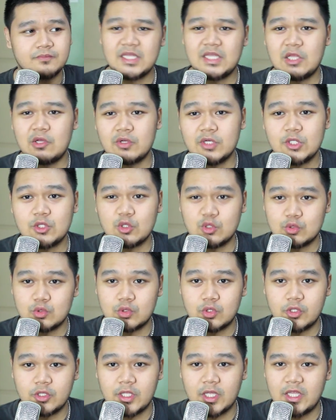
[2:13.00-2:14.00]
And hindi ko na
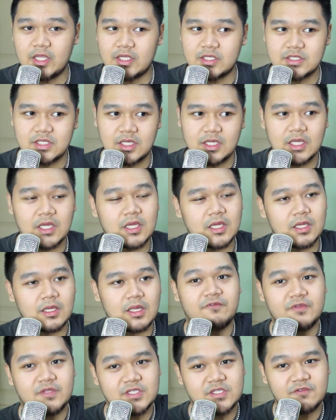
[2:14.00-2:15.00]
ituturo ngayon kasi
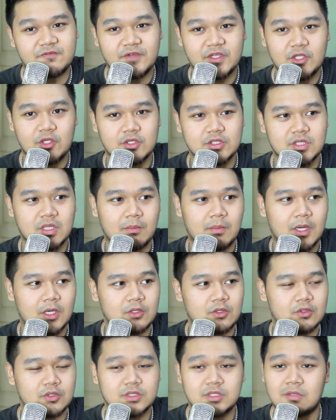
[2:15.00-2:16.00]
eh, this video is
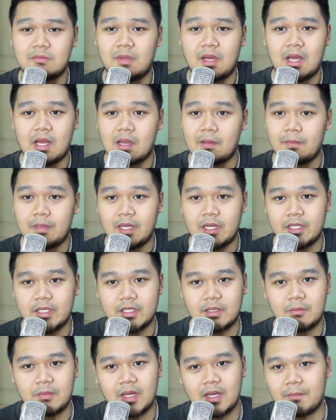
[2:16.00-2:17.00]
about kung saan makakabili
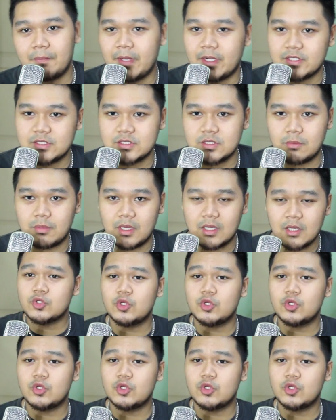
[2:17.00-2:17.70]
ng mga pairs, 'di ba?